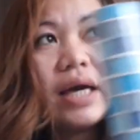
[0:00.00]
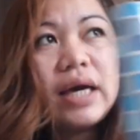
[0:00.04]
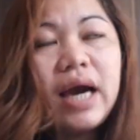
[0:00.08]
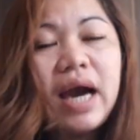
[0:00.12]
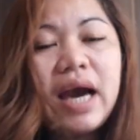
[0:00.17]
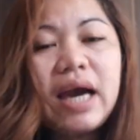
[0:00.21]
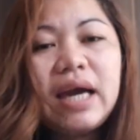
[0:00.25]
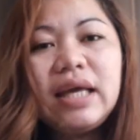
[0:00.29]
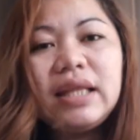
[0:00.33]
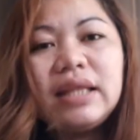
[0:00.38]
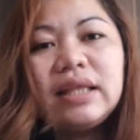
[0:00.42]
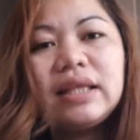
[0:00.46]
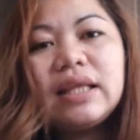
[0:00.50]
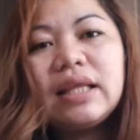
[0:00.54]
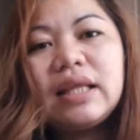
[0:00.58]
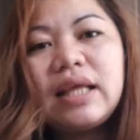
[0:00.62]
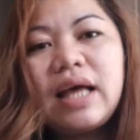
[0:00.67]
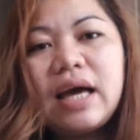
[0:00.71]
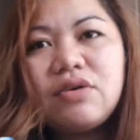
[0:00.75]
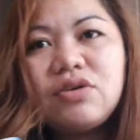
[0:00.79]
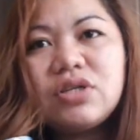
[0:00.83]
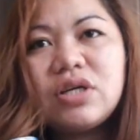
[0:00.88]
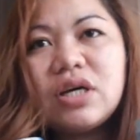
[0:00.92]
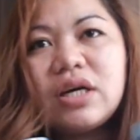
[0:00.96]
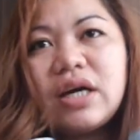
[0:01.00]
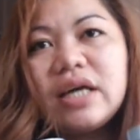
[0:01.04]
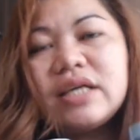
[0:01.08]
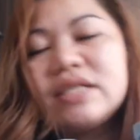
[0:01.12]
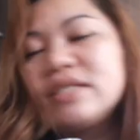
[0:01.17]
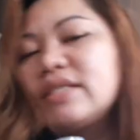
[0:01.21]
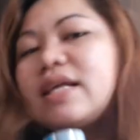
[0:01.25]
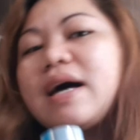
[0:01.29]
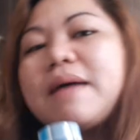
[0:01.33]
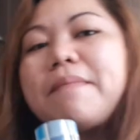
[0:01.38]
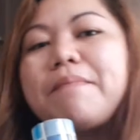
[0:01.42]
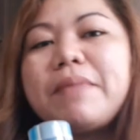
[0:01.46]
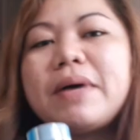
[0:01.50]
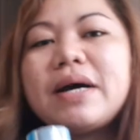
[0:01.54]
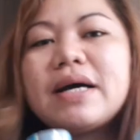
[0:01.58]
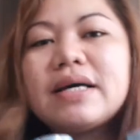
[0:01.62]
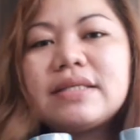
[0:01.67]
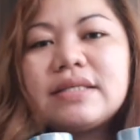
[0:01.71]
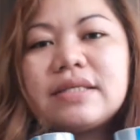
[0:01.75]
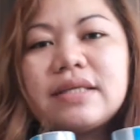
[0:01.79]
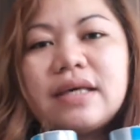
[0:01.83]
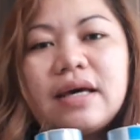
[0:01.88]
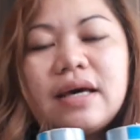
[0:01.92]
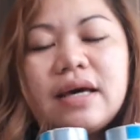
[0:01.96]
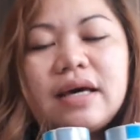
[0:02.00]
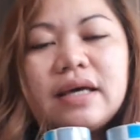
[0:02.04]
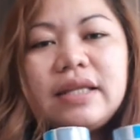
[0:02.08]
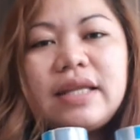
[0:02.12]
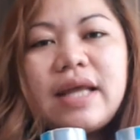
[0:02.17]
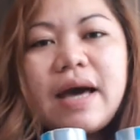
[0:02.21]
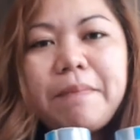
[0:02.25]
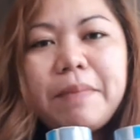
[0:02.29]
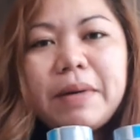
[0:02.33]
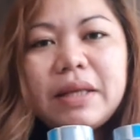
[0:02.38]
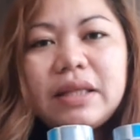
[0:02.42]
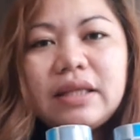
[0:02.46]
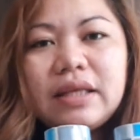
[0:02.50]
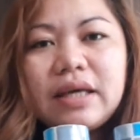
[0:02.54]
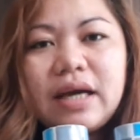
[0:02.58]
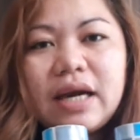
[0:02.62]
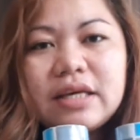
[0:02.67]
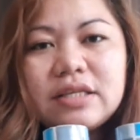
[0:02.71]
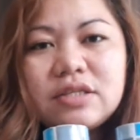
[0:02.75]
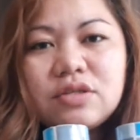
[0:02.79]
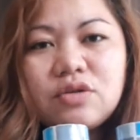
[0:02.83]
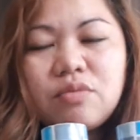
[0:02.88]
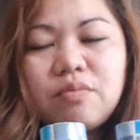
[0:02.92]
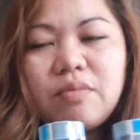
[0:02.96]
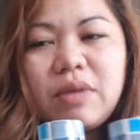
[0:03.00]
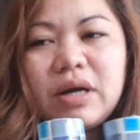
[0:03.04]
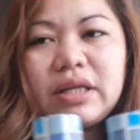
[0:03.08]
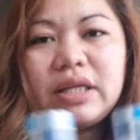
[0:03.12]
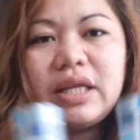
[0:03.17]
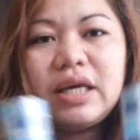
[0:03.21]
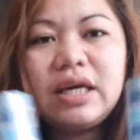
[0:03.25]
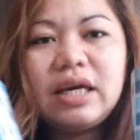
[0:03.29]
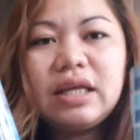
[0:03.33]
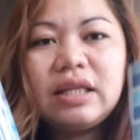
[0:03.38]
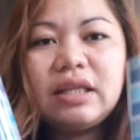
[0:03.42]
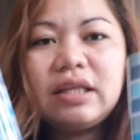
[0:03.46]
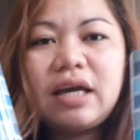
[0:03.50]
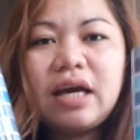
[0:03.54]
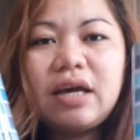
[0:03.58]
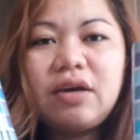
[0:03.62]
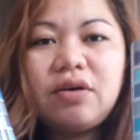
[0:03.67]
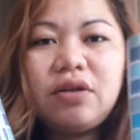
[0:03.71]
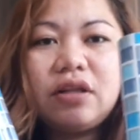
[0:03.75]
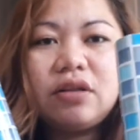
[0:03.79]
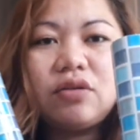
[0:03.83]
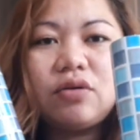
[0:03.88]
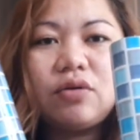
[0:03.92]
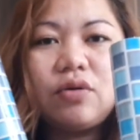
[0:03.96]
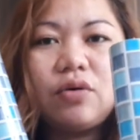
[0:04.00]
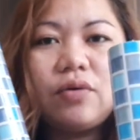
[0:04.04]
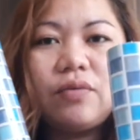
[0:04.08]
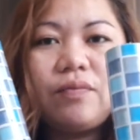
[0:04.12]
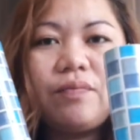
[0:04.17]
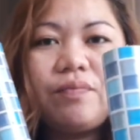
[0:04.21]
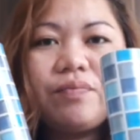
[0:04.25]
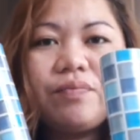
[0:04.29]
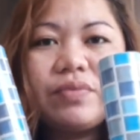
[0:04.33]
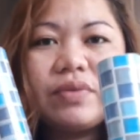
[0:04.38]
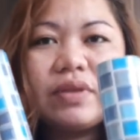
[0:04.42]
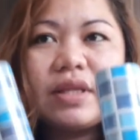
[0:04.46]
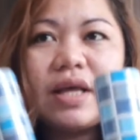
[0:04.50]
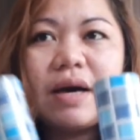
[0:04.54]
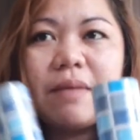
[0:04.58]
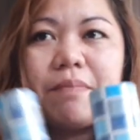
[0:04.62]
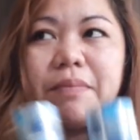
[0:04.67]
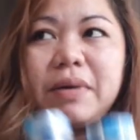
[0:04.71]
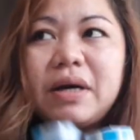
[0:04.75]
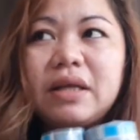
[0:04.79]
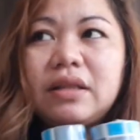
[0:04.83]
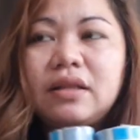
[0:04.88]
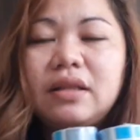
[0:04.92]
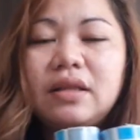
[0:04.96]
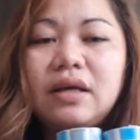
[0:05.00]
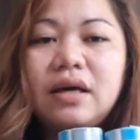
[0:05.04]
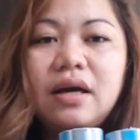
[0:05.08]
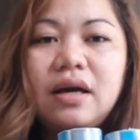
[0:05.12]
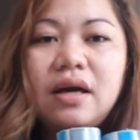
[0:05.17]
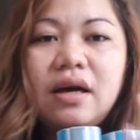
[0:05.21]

Kahit ano siya guys, dapat dapat guys kung magdikit kayo nito, dapat